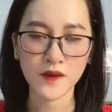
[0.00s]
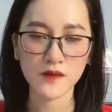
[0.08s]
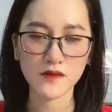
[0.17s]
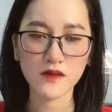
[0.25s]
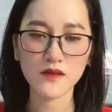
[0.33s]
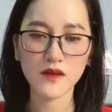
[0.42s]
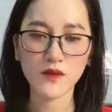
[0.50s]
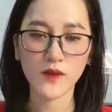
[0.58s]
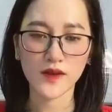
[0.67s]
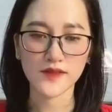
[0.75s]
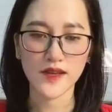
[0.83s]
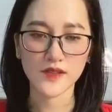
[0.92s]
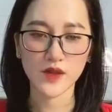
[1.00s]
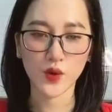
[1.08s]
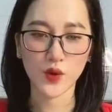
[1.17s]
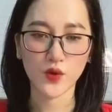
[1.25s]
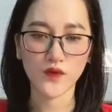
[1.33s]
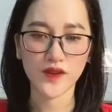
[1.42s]
Khương Đương Nguyệt dạy cho
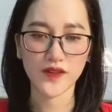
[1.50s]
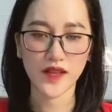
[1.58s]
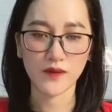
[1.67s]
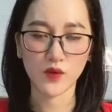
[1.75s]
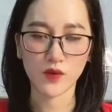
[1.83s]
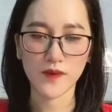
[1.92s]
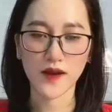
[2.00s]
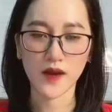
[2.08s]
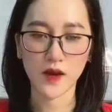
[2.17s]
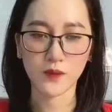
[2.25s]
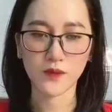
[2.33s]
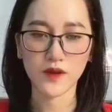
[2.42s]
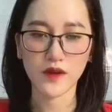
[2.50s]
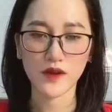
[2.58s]
cố vị thành một bài học